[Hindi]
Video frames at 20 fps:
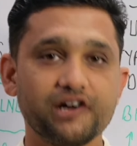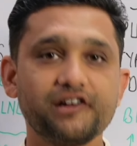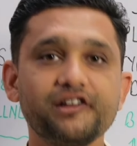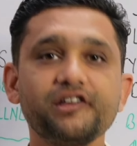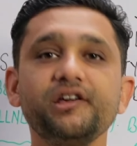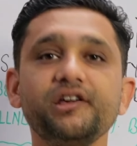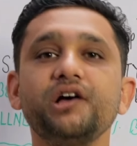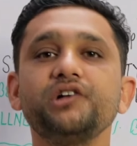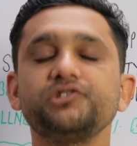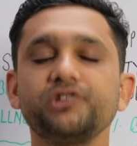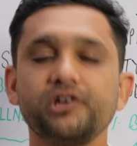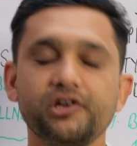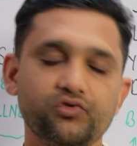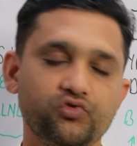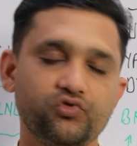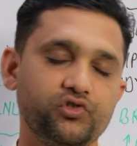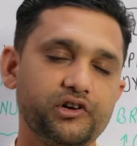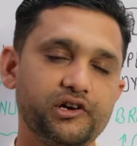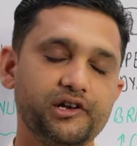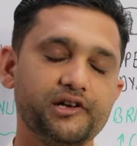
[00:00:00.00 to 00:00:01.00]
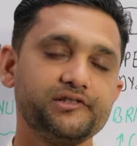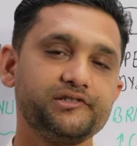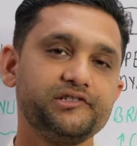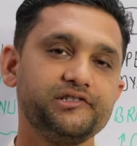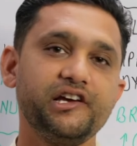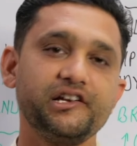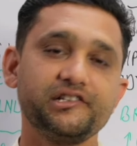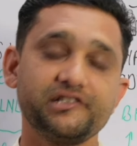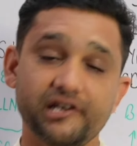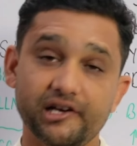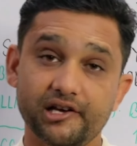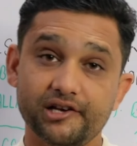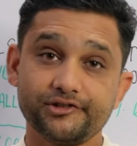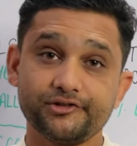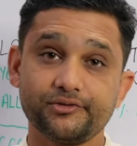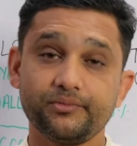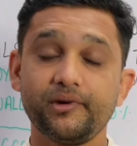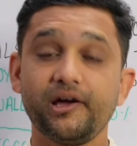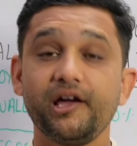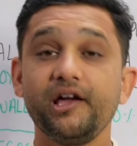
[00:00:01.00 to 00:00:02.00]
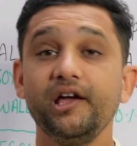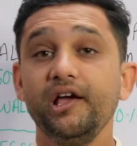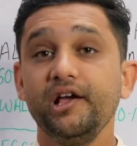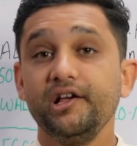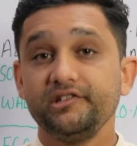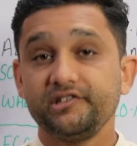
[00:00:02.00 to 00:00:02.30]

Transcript: गठिया चाहे वो एलर्जी है चाहे अस्थमा है